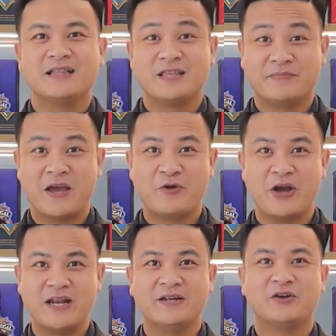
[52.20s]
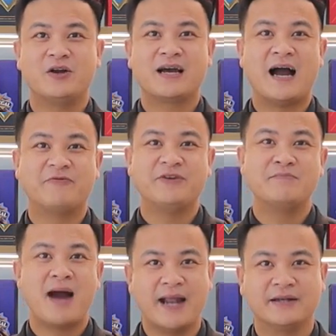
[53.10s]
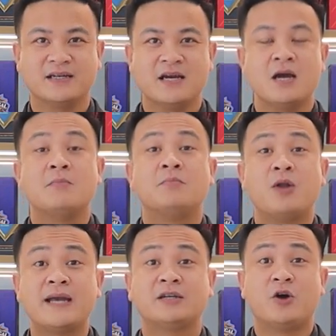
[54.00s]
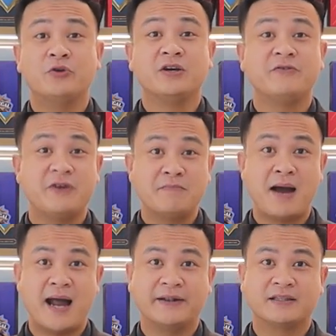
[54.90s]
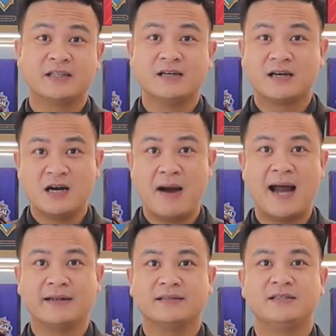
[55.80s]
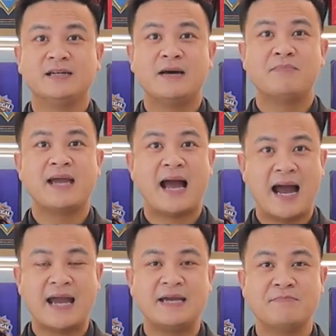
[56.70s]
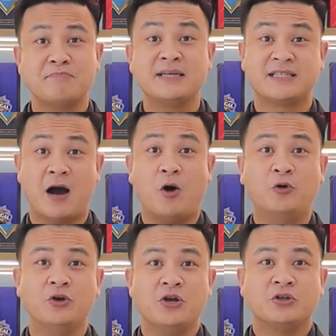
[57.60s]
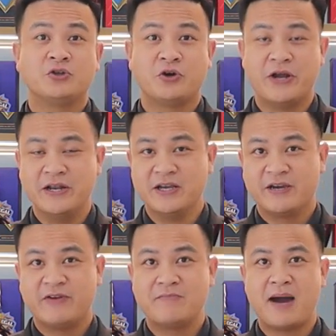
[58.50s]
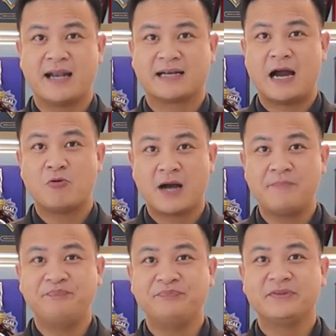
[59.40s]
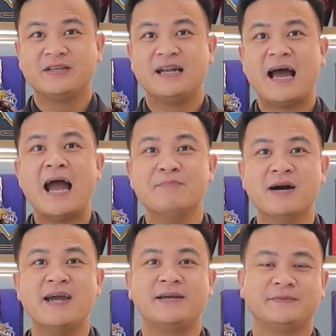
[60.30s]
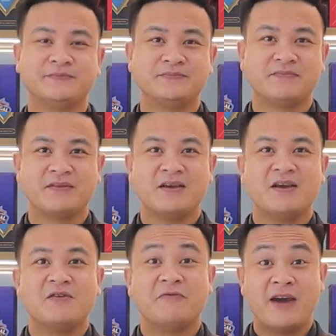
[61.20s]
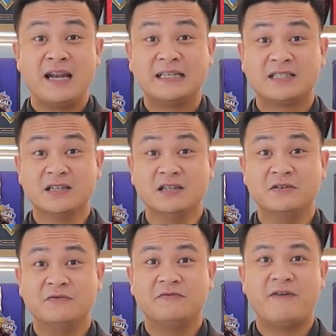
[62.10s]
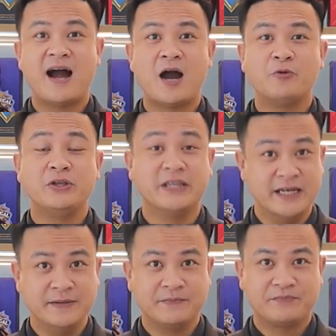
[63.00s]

Tiếp theo đến đó là các phiên bản. Mortlach có những cái phiên bản từ cơ bản như là mười hai, mười sáu cho đến những cái phiên bản cao cấp như là hai mươi. Về lịch sử và uy tín,